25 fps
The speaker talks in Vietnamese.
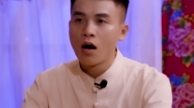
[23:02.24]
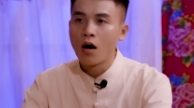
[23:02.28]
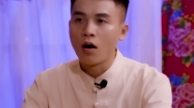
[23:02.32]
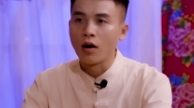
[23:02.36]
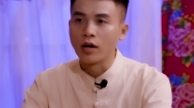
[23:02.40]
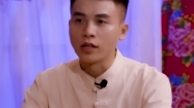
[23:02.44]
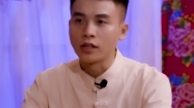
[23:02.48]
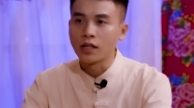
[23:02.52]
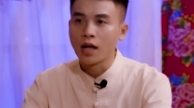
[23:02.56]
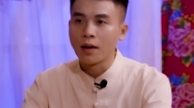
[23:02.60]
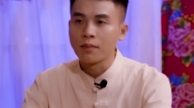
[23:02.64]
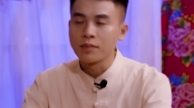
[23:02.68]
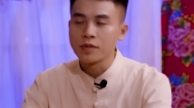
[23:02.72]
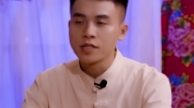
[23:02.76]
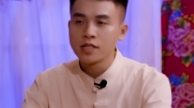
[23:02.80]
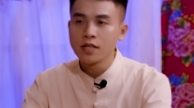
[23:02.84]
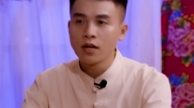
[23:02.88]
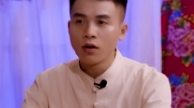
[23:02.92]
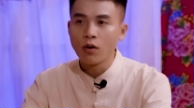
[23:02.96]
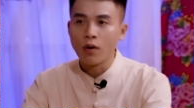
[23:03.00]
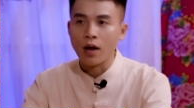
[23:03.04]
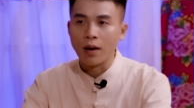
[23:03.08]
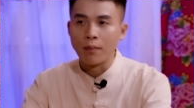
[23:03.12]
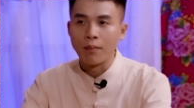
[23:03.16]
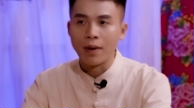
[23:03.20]
hỏi thăm
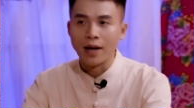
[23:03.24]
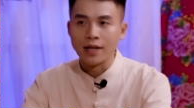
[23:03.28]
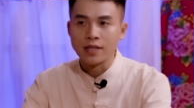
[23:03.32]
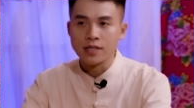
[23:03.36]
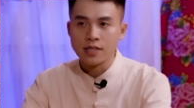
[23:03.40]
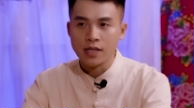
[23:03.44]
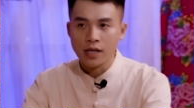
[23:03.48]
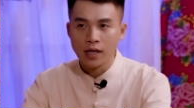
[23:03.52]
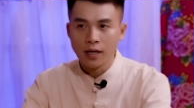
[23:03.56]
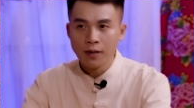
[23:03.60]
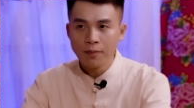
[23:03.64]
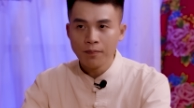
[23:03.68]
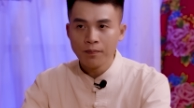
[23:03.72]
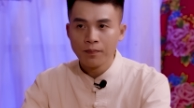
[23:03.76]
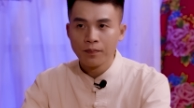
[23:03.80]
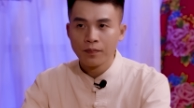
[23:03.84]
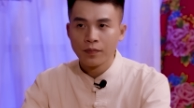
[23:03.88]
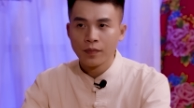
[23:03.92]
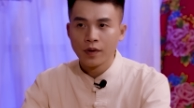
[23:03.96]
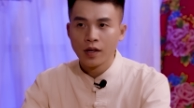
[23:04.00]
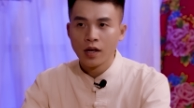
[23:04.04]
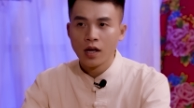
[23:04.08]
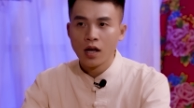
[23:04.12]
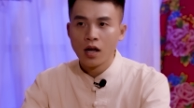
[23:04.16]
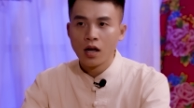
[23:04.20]
sức khỏe bà Chín.
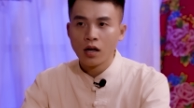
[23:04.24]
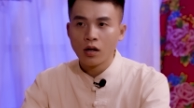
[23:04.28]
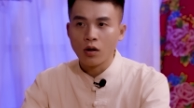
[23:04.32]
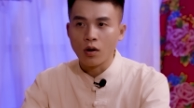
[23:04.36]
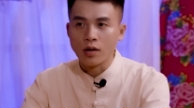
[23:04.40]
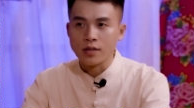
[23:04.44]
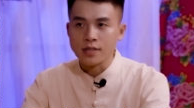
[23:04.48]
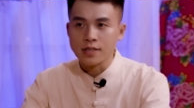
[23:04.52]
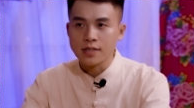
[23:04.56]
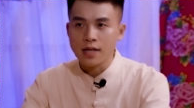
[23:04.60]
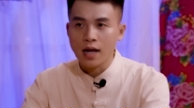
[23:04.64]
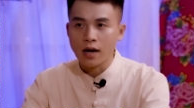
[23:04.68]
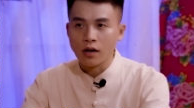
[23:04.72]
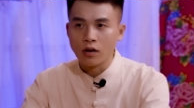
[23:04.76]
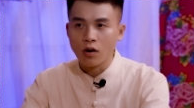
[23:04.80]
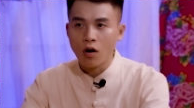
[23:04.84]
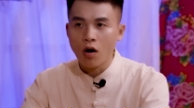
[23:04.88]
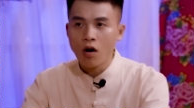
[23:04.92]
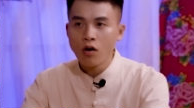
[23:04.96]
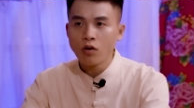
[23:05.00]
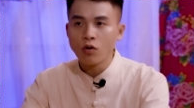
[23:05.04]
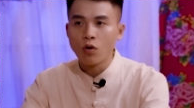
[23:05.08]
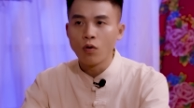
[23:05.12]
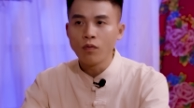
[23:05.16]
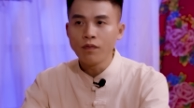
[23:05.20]
Còn dặn
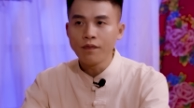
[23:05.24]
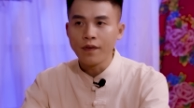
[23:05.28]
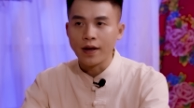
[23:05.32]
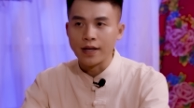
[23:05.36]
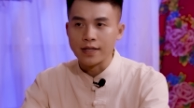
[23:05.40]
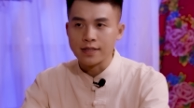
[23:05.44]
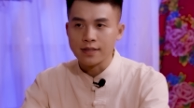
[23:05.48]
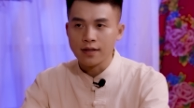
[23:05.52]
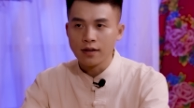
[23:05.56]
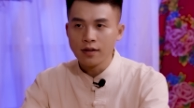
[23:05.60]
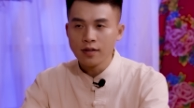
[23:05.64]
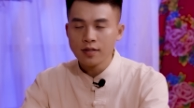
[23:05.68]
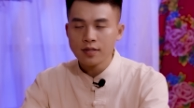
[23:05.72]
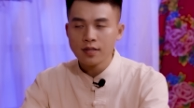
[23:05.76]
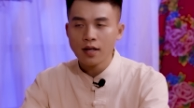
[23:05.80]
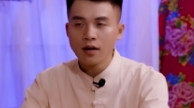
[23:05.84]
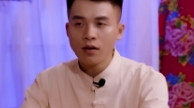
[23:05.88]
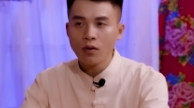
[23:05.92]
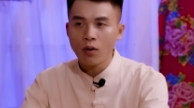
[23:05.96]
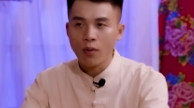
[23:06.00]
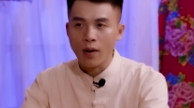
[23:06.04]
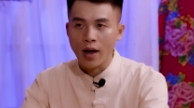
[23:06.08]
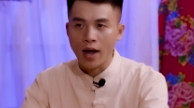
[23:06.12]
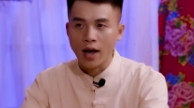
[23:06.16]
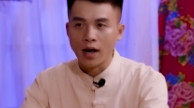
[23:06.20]
nó cũng phải giữ sức
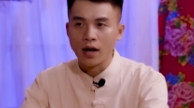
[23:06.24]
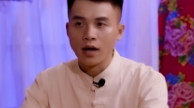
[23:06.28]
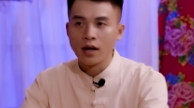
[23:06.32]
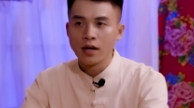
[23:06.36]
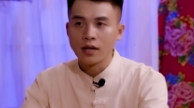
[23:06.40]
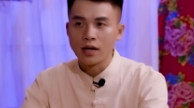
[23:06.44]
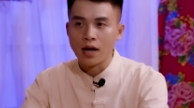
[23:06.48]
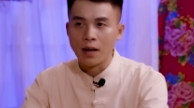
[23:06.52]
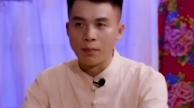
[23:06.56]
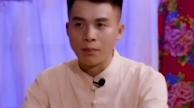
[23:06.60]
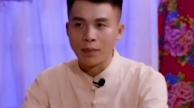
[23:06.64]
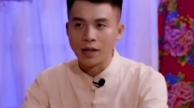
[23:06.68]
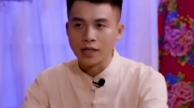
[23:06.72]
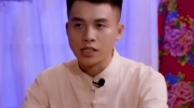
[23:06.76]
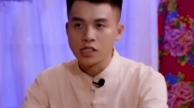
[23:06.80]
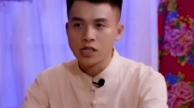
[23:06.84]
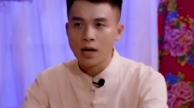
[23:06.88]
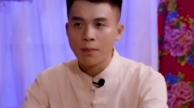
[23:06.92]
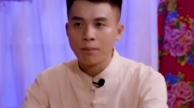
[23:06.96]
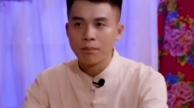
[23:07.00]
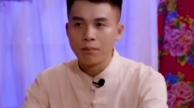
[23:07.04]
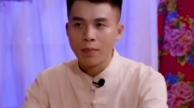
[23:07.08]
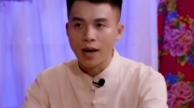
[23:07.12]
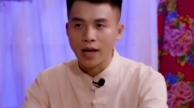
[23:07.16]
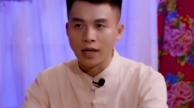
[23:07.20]
khỏe để mà
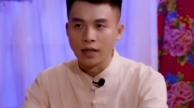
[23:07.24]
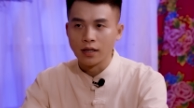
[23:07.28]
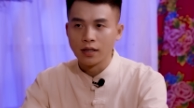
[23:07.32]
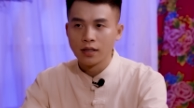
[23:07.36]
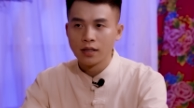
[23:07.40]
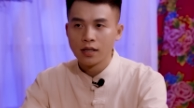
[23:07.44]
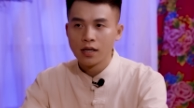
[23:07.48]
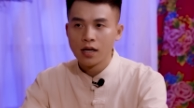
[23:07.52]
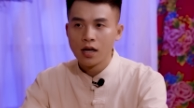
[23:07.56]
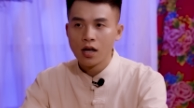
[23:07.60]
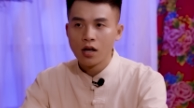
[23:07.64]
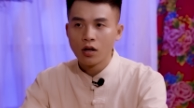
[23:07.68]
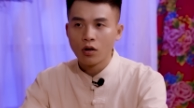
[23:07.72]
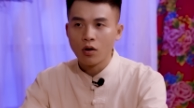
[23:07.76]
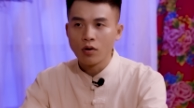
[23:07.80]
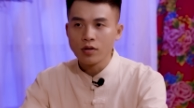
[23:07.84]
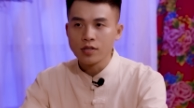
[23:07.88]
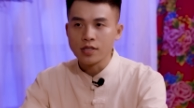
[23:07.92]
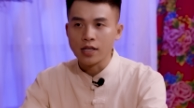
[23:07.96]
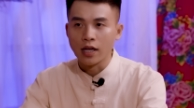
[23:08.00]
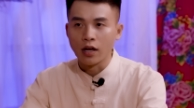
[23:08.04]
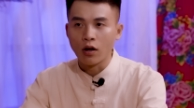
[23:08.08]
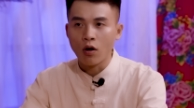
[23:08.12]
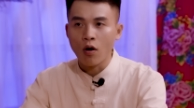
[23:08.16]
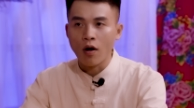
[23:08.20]
chăm bệnh, có
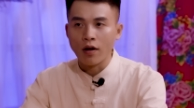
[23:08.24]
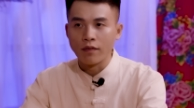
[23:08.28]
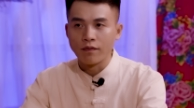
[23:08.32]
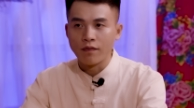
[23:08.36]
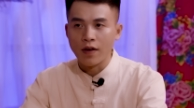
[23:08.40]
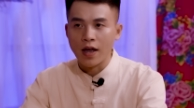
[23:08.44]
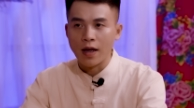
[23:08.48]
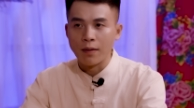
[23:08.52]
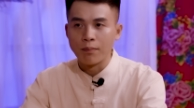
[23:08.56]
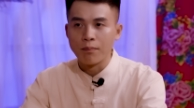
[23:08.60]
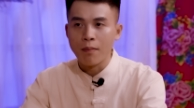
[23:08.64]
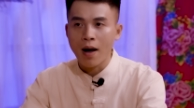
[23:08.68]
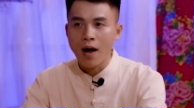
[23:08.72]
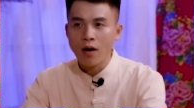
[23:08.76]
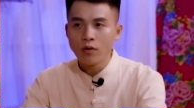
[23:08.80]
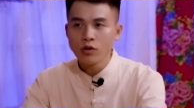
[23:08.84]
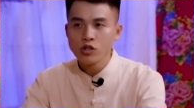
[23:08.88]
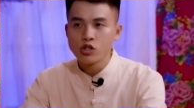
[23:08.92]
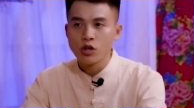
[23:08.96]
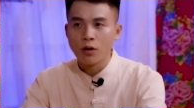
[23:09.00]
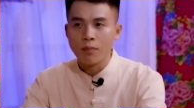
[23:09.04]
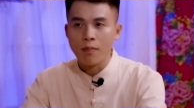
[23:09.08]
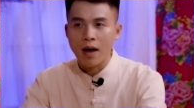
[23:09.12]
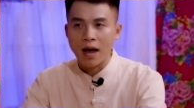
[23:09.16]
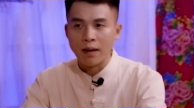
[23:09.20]
gì gọi về báo
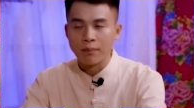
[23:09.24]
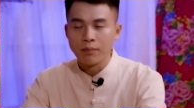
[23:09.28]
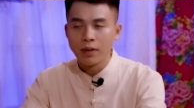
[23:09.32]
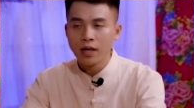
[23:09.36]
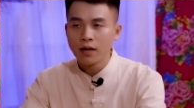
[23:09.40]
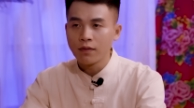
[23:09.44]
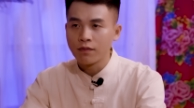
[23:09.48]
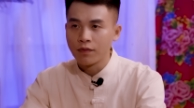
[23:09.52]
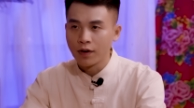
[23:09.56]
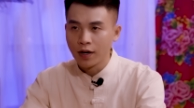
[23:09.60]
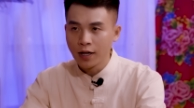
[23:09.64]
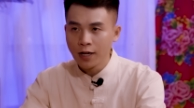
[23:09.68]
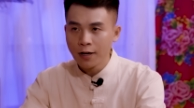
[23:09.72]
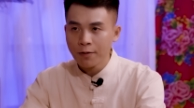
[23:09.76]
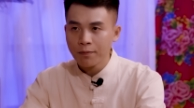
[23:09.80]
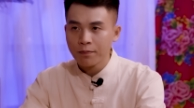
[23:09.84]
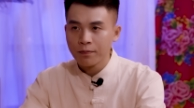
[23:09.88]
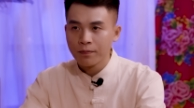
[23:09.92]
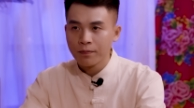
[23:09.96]
cho bà biết với.